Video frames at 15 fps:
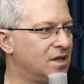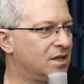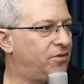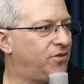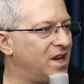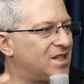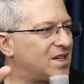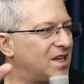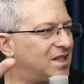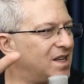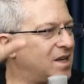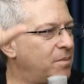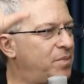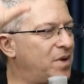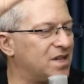diferentes que
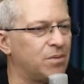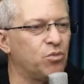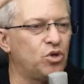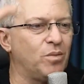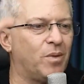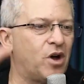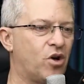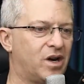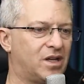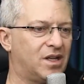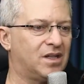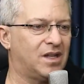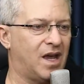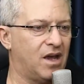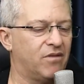atendem a empresa muito maior
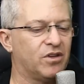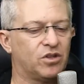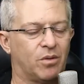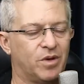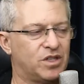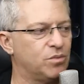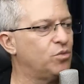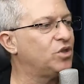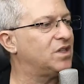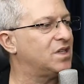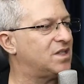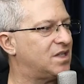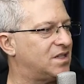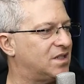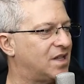que tem eventualmente muita
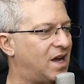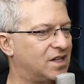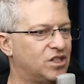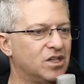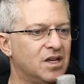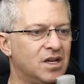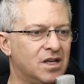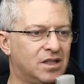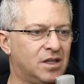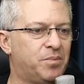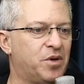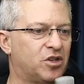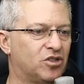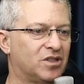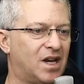necessidade de
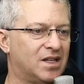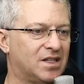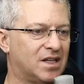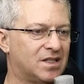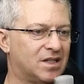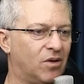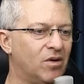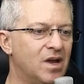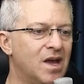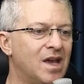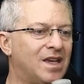personalização.